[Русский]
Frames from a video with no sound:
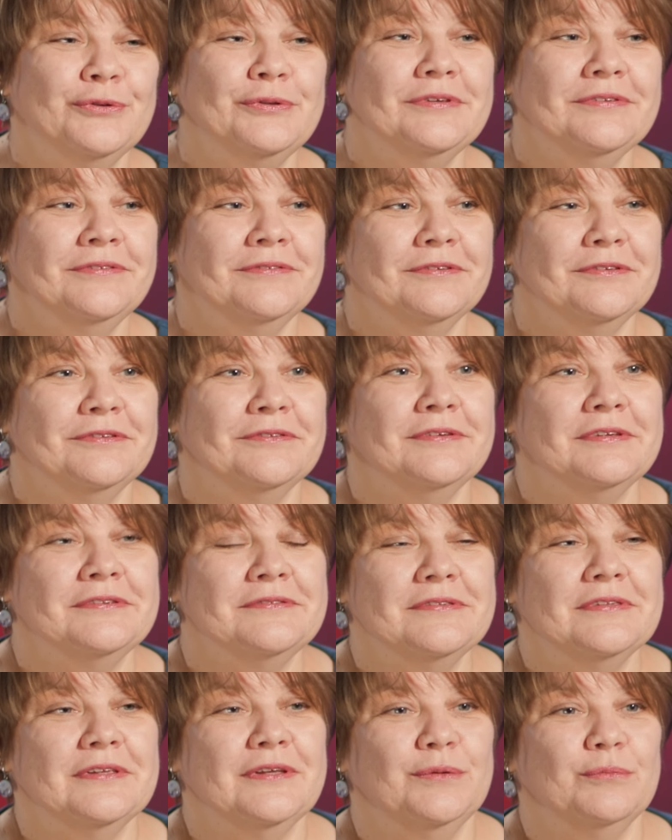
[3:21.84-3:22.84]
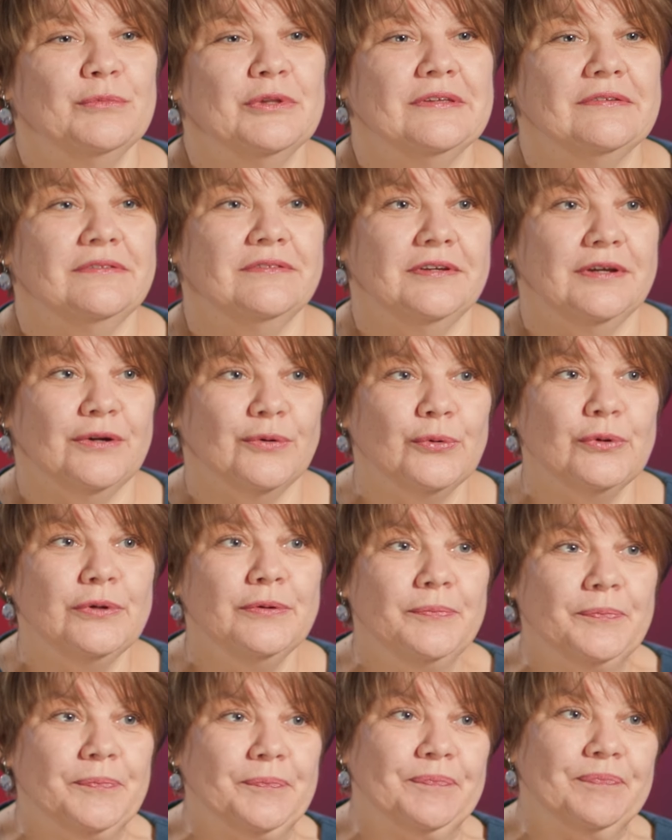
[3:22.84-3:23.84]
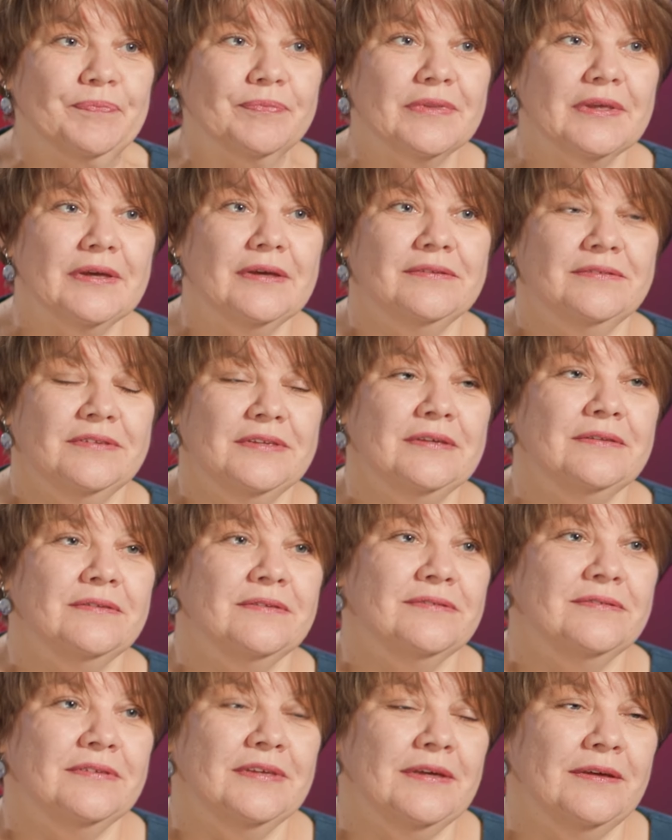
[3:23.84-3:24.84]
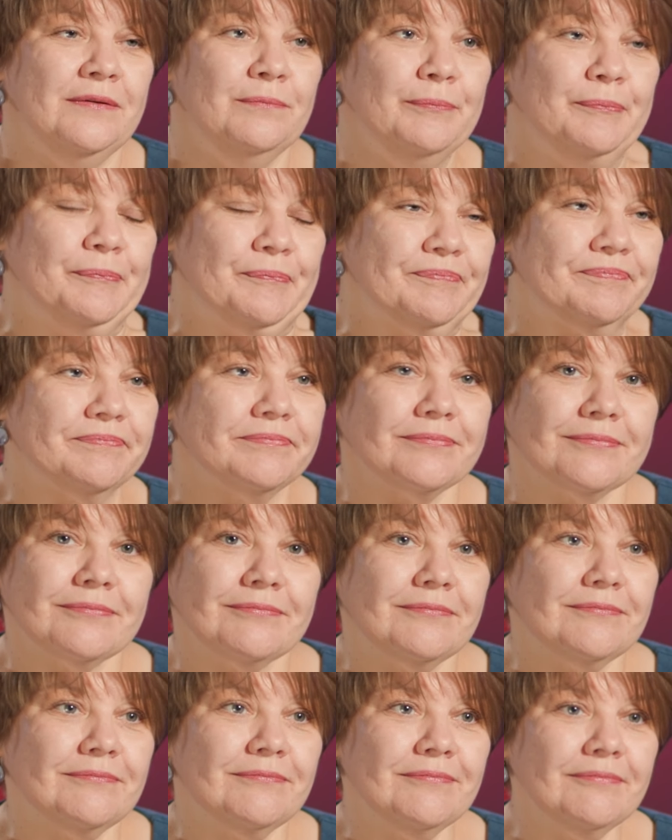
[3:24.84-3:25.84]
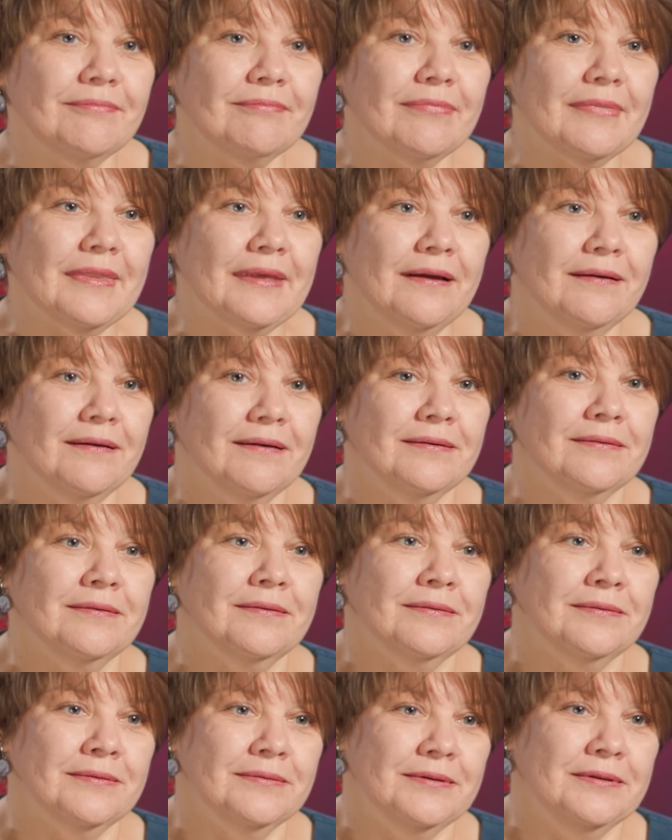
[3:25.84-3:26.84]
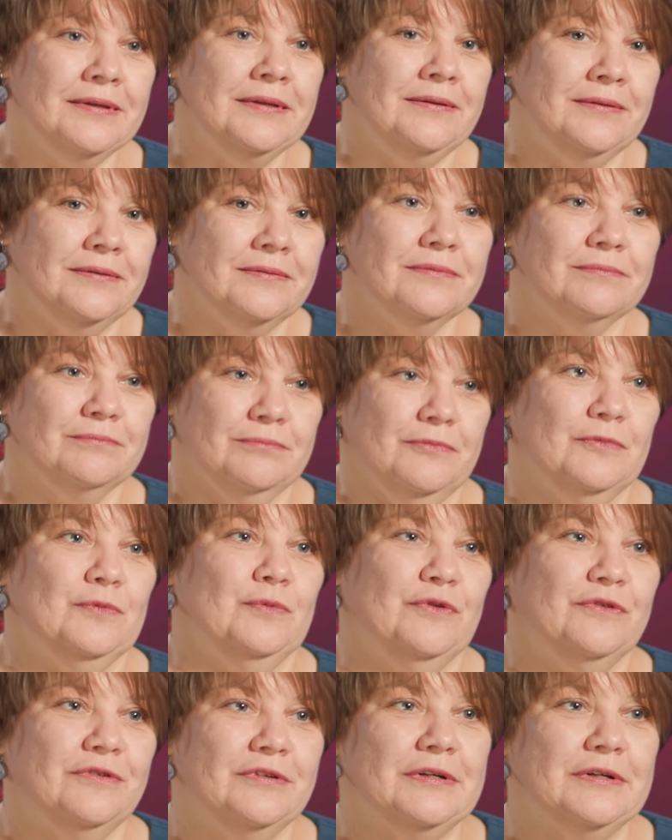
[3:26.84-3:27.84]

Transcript: детство связано именно с рекой, с Енисеем а, и с